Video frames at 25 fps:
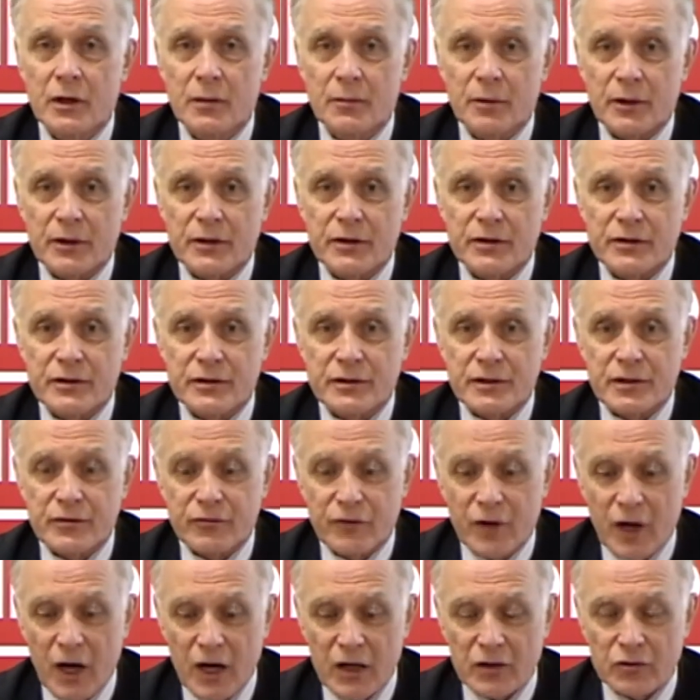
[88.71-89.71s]
практически
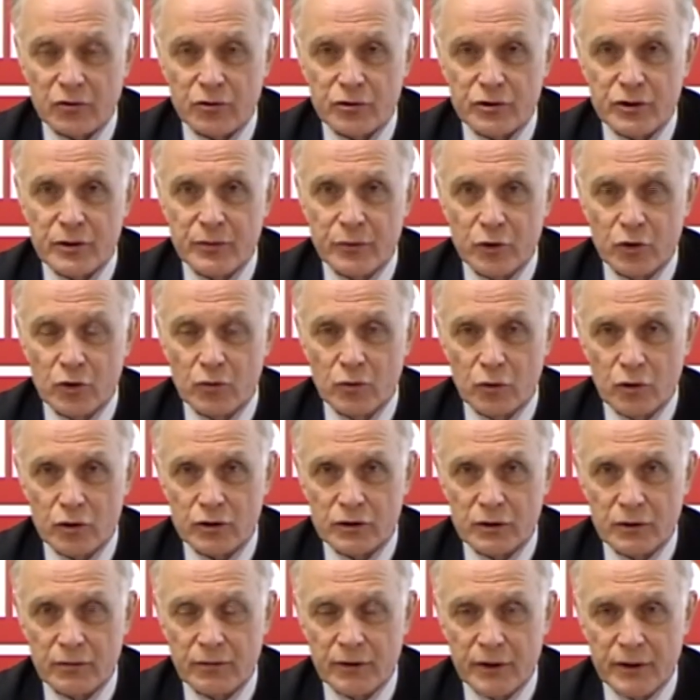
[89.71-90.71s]
в каждую семью
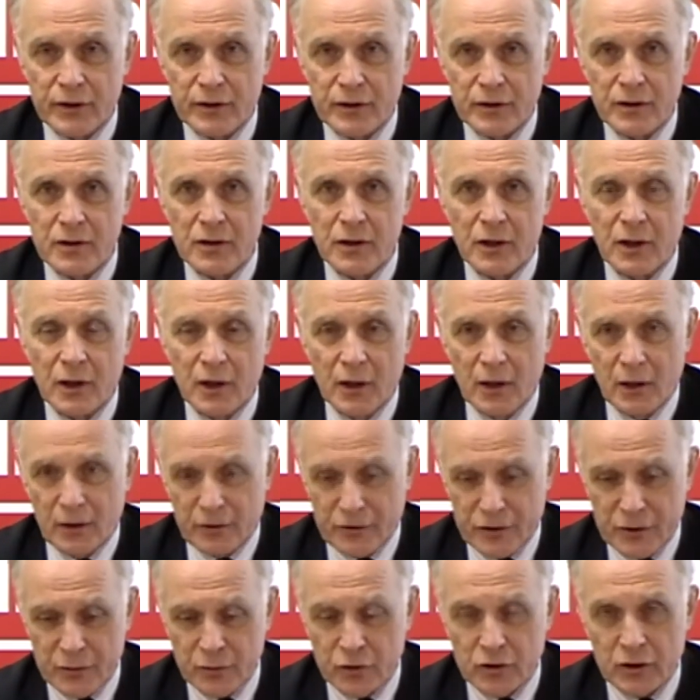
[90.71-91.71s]
можно войти, к
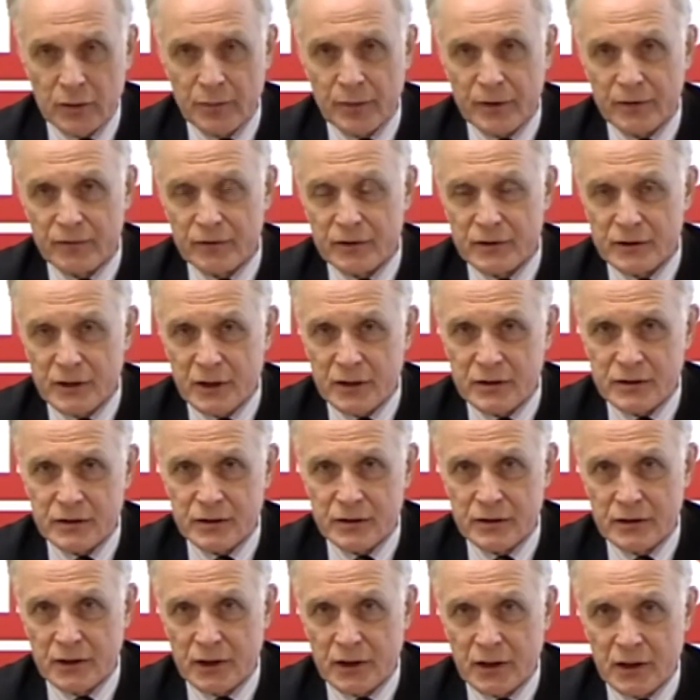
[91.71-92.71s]
чему-то
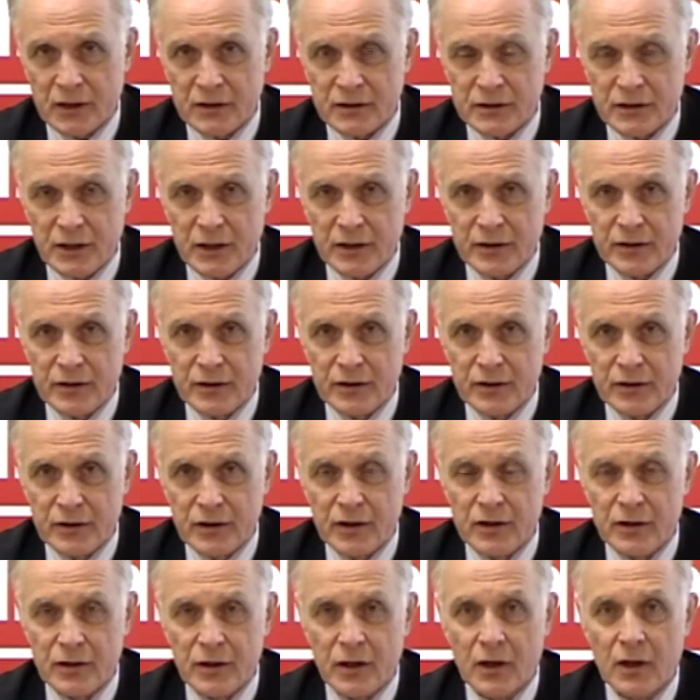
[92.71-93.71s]
привязаться и наказать
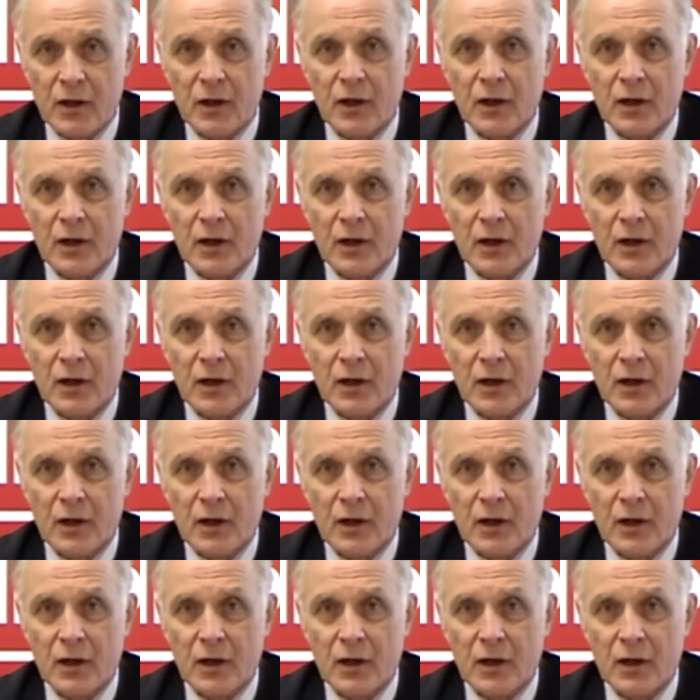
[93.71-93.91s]
детей,